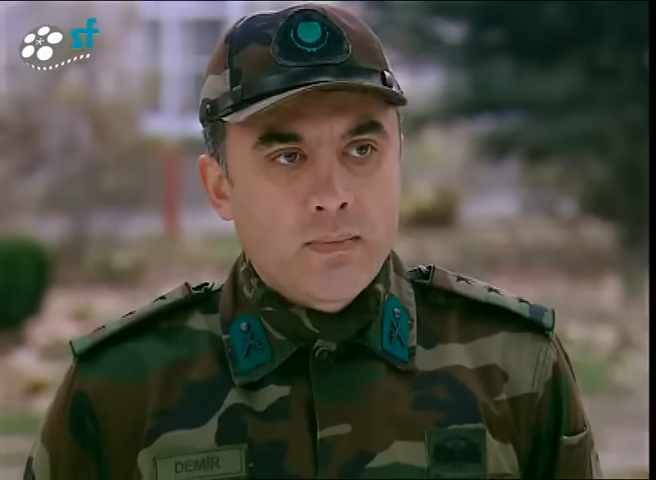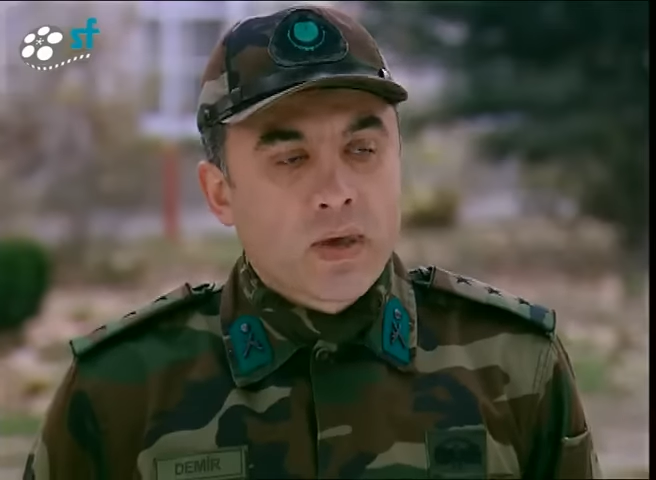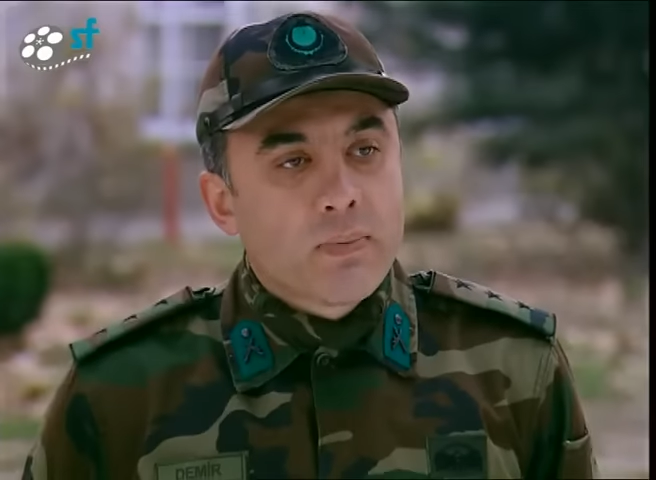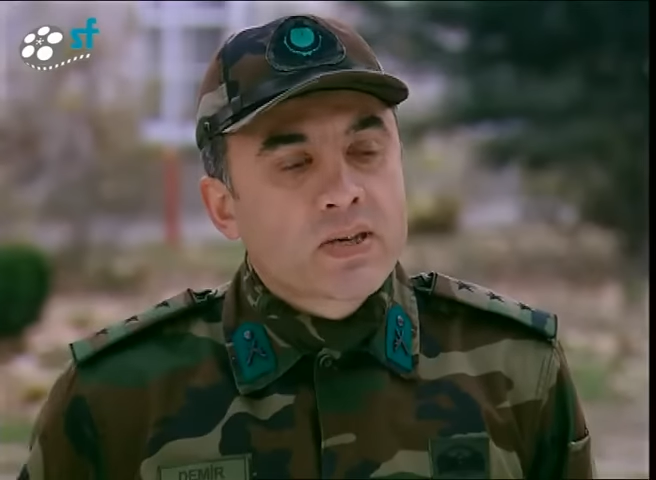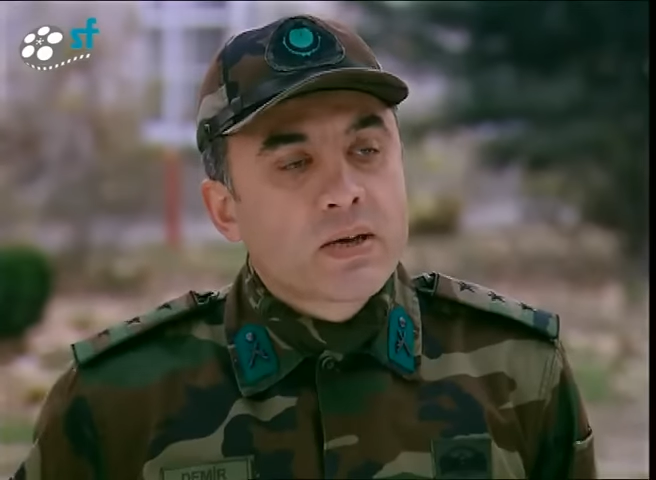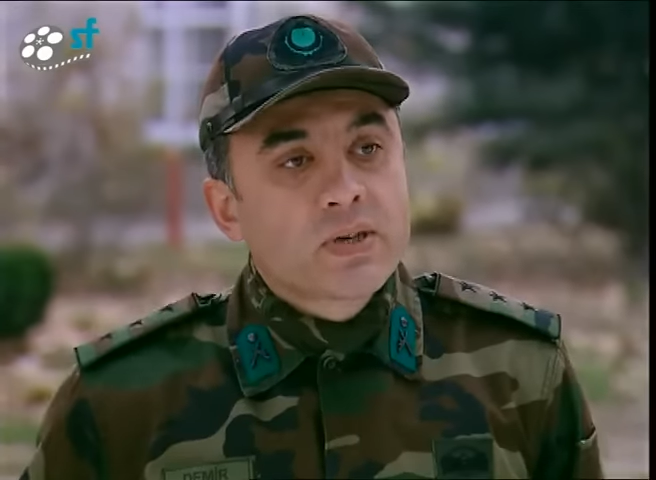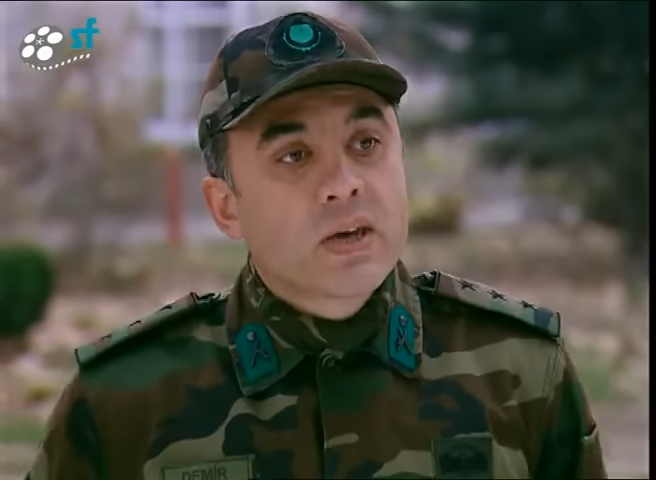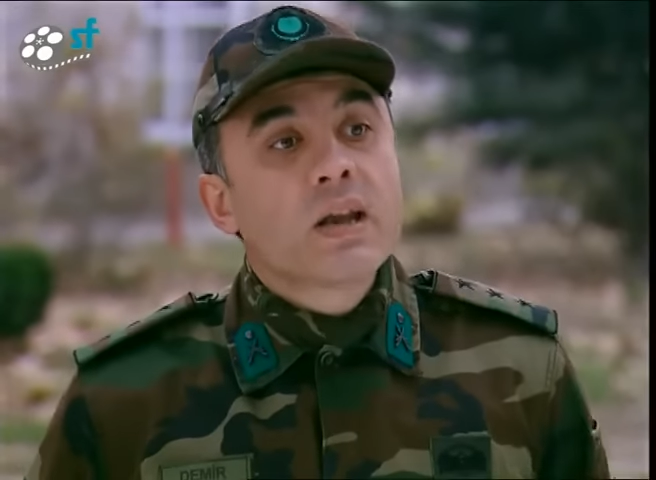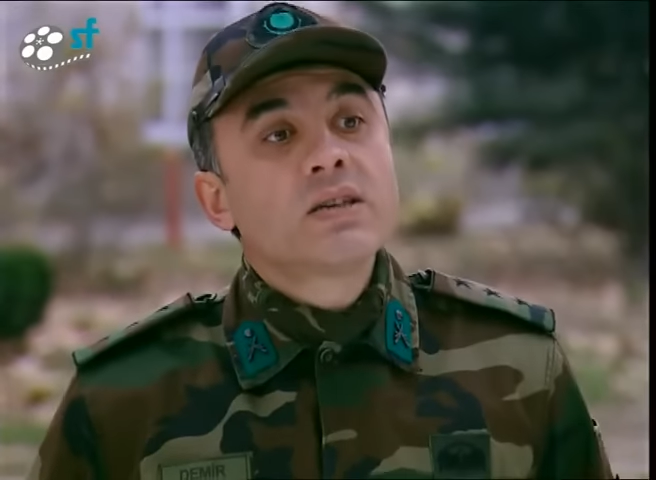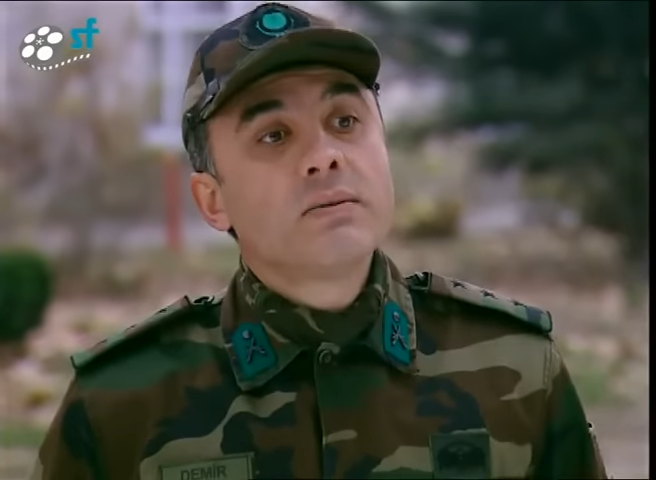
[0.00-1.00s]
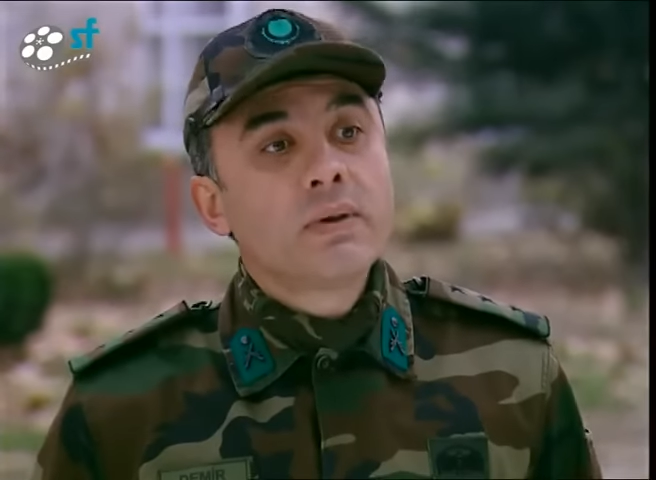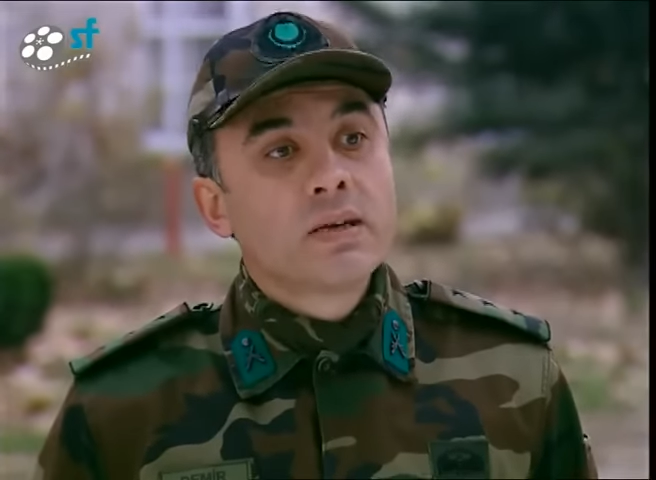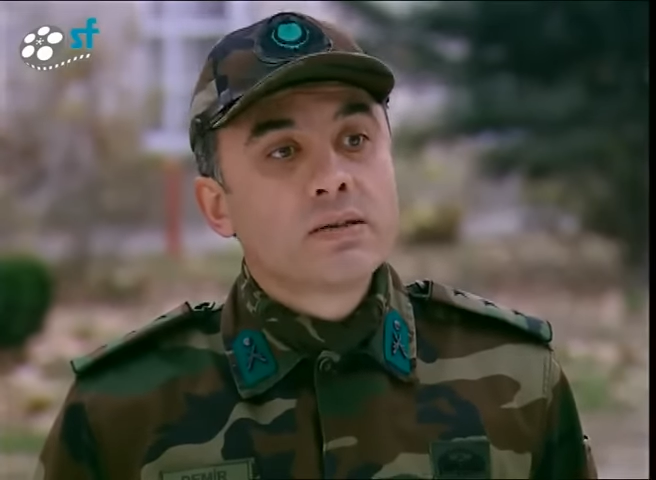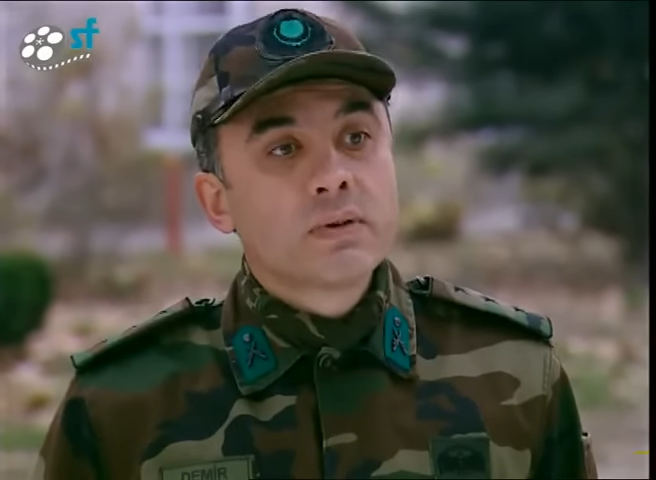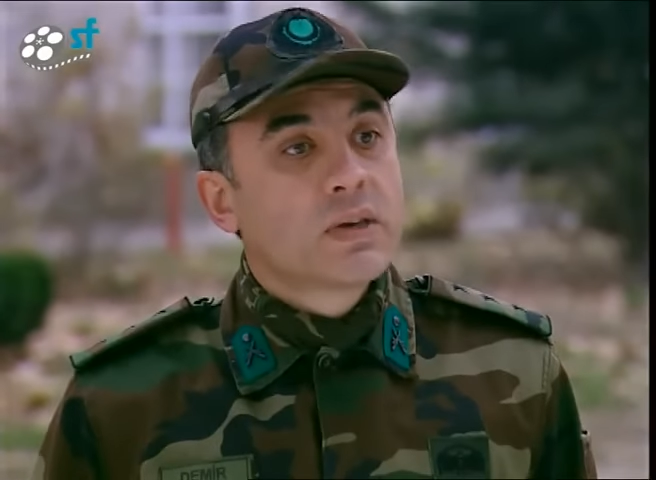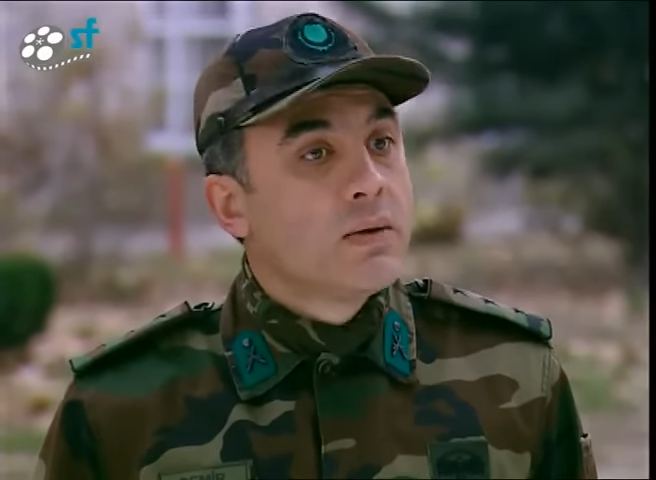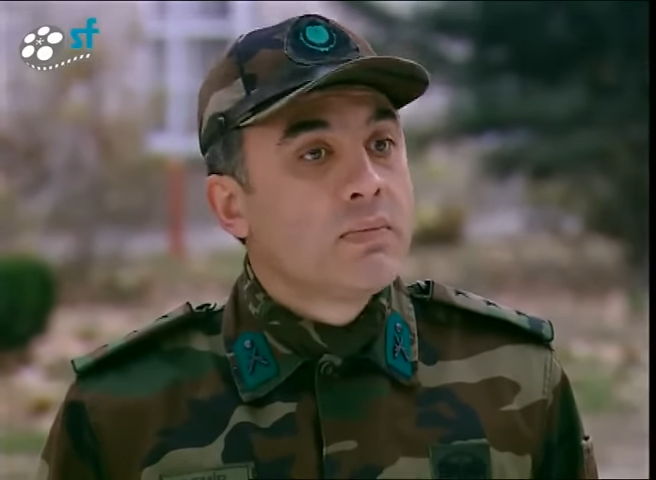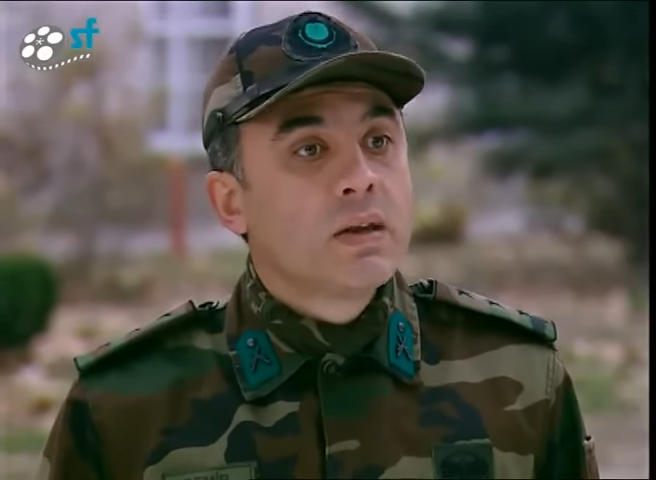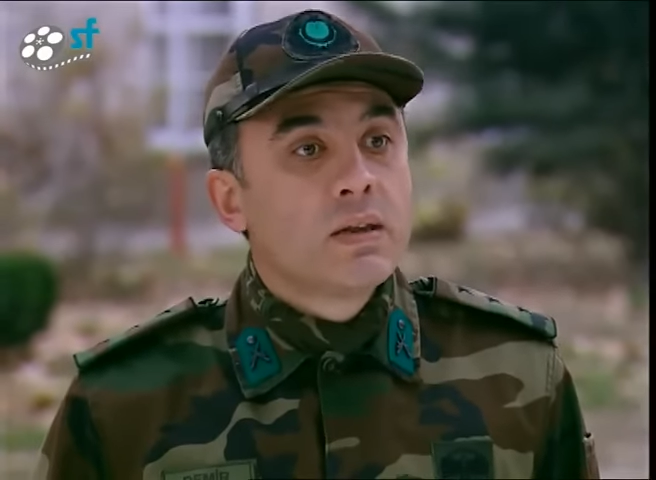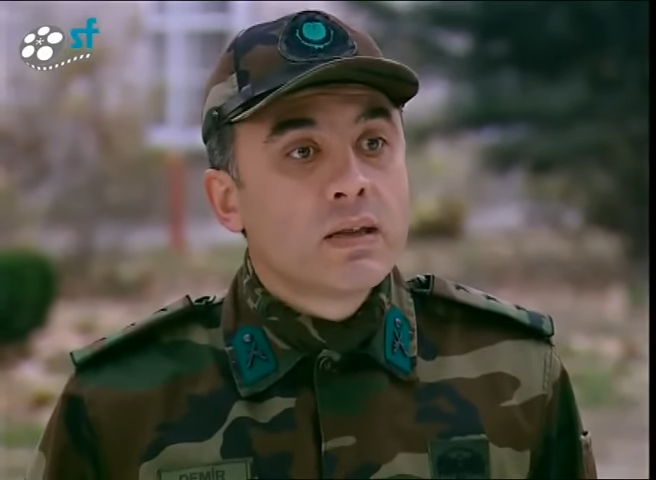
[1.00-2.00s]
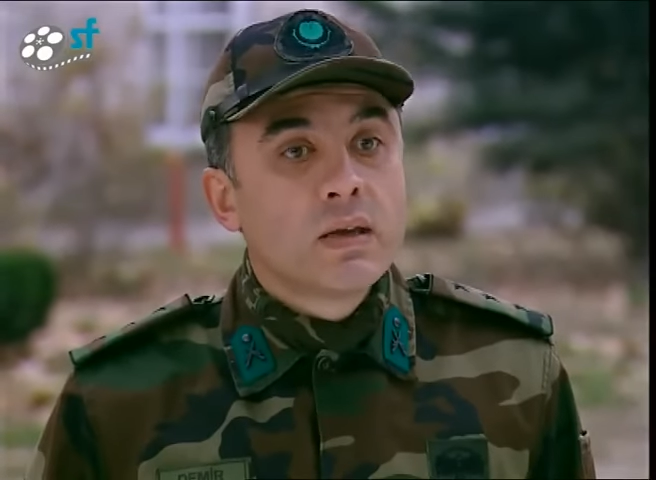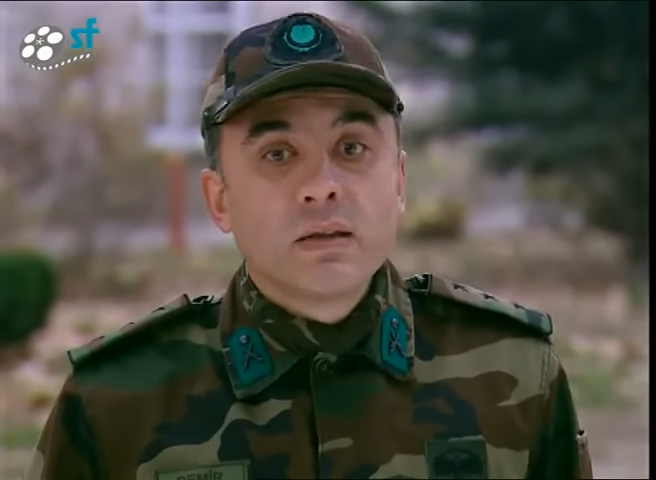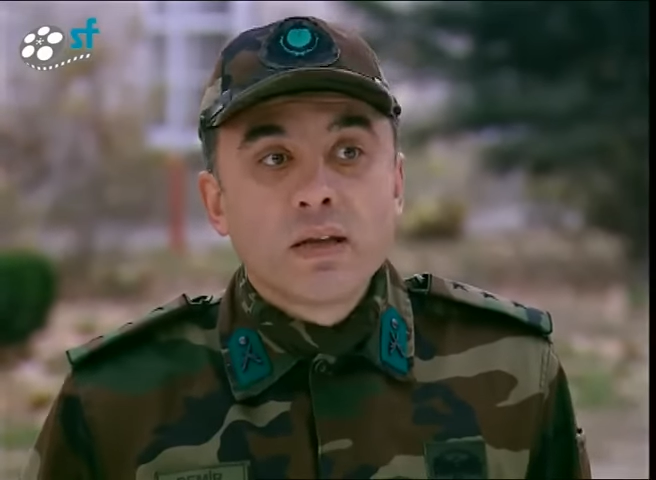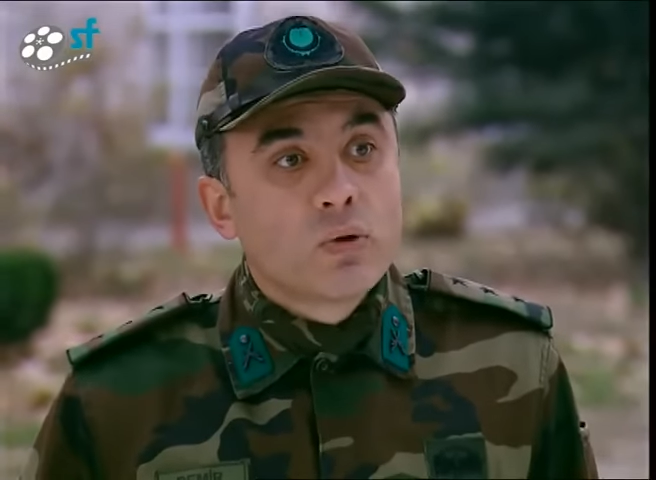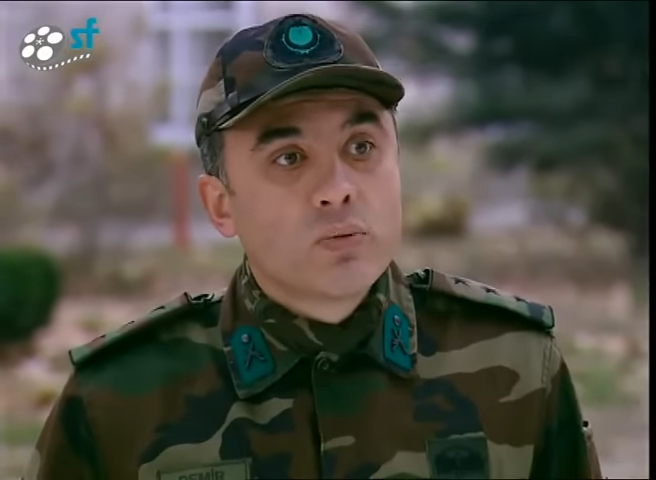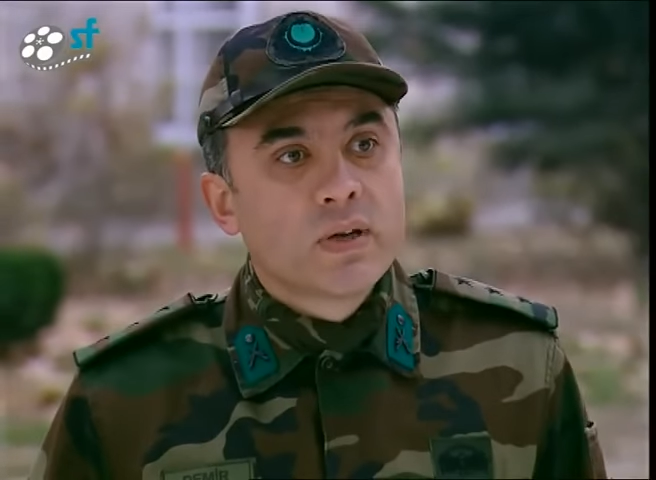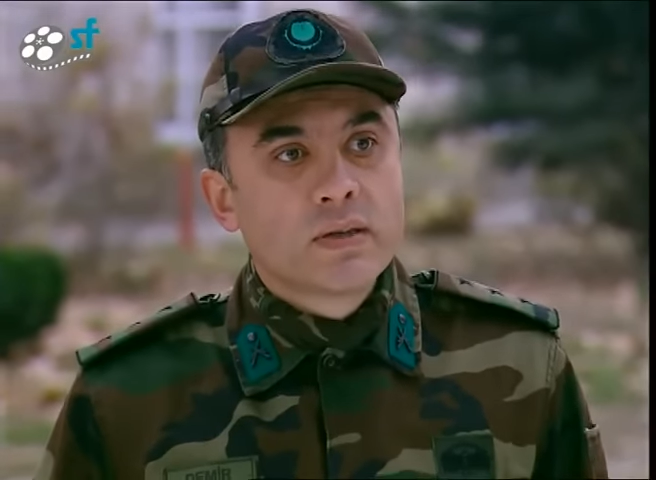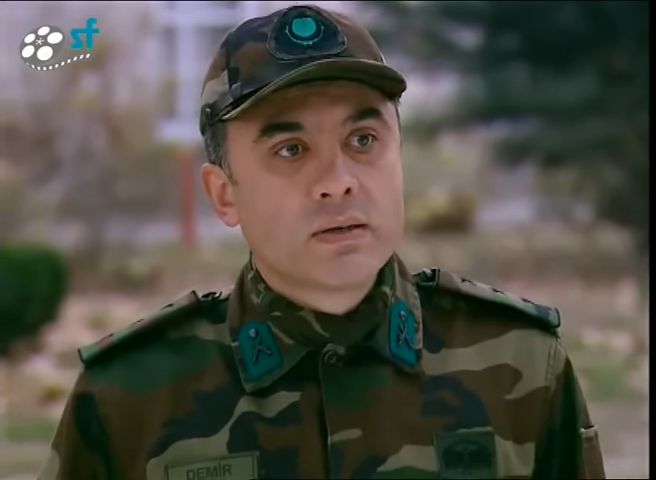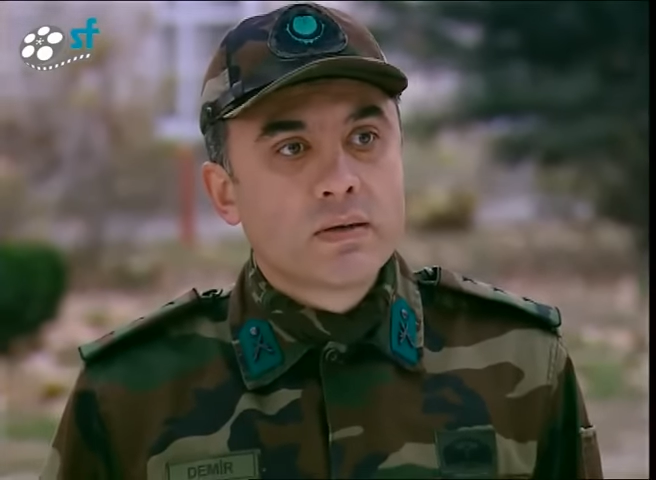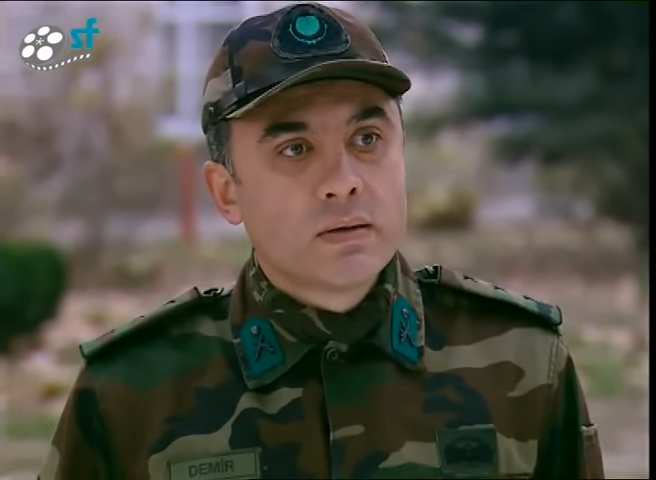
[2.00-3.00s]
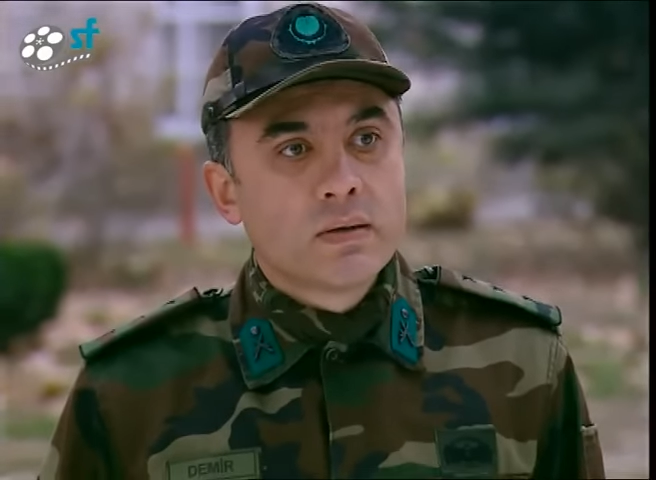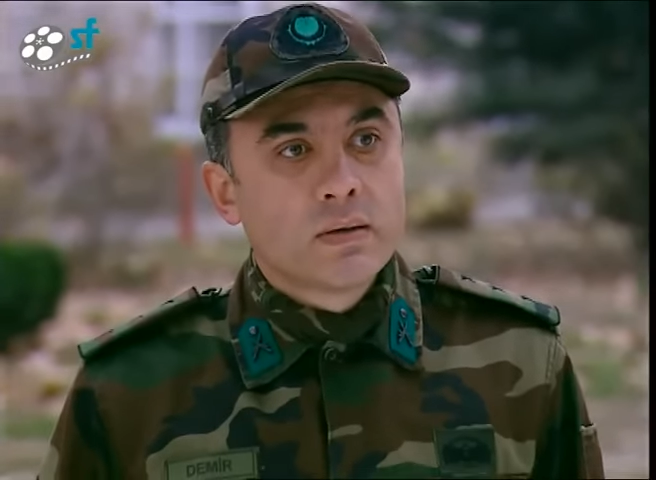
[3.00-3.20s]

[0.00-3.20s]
Peki başka bir şey araştırmadınız mı? Kimdir, nedir, ne durumdadır?